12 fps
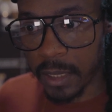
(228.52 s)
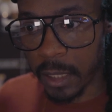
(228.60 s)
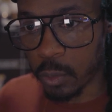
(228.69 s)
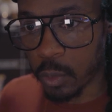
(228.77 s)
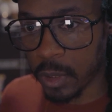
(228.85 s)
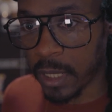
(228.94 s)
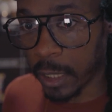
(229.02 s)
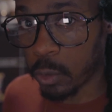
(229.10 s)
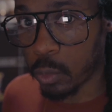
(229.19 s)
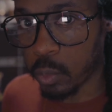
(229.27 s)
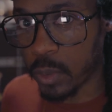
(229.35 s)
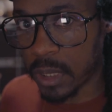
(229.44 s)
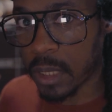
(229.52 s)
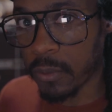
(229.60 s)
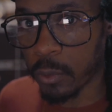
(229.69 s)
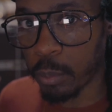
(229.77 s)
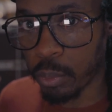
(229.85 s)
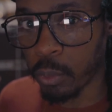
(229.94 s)
il y a, du, il y a tout ce
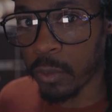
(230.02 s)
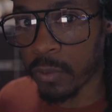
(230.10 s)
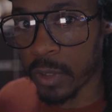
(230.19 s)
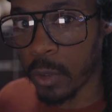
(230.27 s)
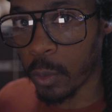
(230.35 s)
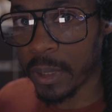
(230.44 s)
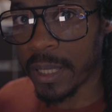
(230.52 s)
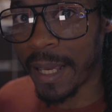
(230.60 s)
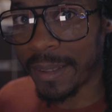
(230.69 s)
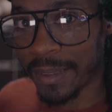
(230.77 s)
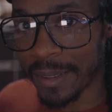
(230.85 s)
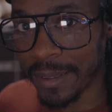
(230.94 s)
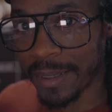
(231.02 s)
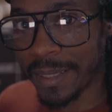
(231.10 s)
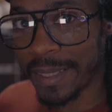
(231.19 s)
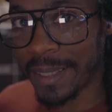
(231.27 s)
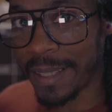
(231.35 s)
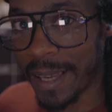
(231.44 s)
qu'il faut pour une vidéo qui attire,
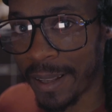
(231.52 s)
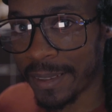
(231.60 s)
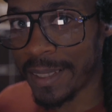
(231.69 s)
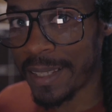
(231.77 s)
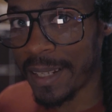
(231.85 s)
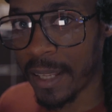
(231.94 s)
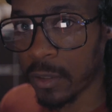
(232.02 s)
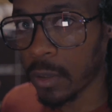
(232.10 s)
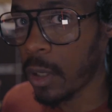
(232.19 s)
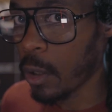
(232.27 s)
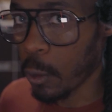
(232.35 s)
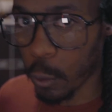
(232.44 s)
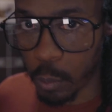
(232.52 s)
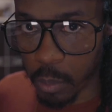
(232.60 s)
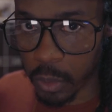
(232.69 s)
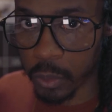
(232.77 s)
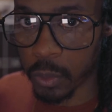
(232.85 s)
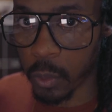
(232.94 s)
qui garde, qui laisse un
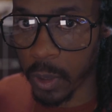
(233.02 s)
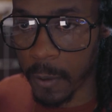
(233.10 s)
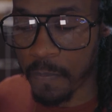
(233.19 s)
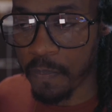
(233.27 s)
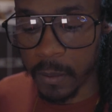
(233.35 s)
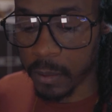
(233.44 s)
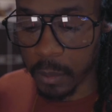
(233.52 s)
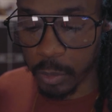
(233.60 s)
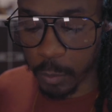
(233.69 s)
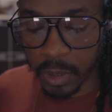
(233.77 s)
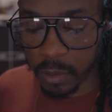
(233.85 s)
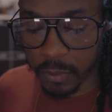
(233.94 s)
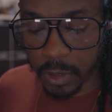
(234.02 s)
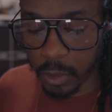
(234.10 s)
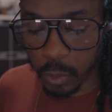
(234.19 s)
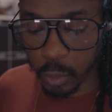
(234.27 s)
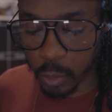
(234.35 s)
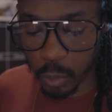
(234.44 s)
buzz, quoi. Tes premières
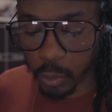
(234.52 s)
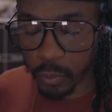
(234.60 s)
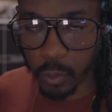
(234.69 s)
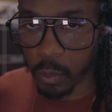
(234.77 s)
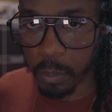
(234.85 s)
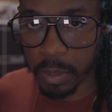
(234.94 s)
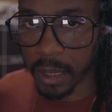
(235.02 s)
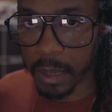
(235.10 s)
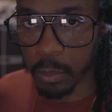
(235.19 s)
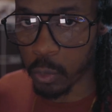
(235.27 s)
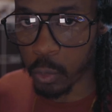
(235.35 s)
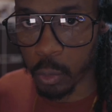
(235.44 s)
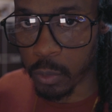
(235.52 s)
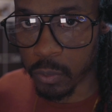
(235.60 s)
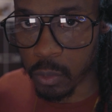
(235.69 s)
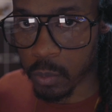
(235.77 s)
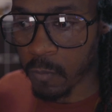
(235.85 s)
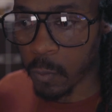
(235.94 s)
vidéos ne feront pas beaucoup de
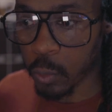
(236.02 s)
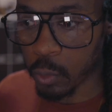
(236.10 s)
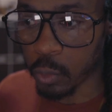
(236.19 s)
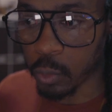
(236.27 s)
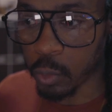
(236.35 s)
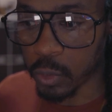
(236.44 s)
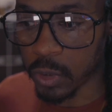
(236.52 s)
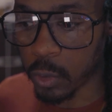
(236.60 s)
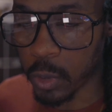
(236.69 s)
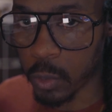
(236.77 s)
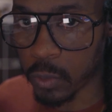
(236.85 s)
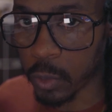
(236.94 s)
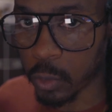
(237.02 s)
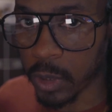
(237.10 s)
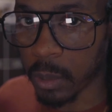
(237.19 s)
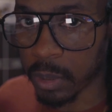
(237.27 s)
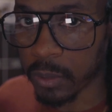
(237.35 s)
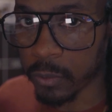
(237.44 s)
vues, surtout si tu es nouveau
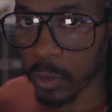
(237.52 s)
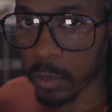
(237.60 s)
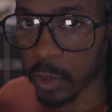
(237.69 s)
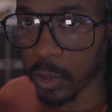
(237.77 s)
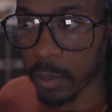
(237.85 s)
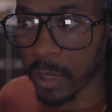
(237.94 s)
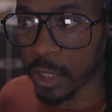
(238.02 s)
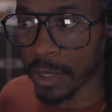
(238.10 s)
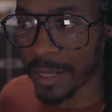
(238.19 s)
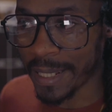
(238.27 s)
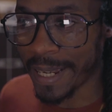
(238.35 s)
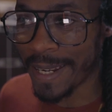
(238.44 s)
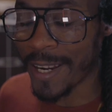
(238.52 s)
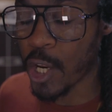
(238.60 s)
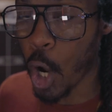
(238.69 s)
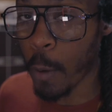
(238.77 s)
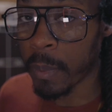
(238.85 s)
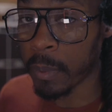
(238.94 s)
sur la plateforme, parce qu'imagine qu'il y a
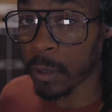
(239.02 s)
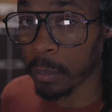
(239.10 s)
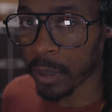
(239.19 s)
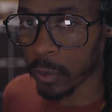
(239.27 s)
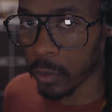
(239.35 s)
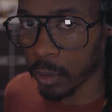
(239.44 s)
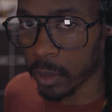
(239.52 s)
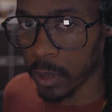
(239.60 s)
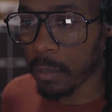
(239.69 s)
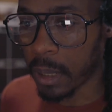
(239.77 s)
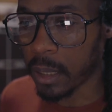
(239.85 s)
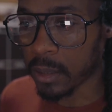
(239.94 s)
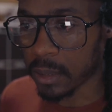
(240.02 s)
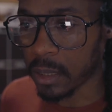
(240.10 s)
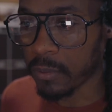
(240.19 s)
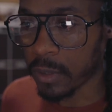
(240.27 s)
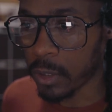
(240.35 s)
énormément de personnes qui balancent des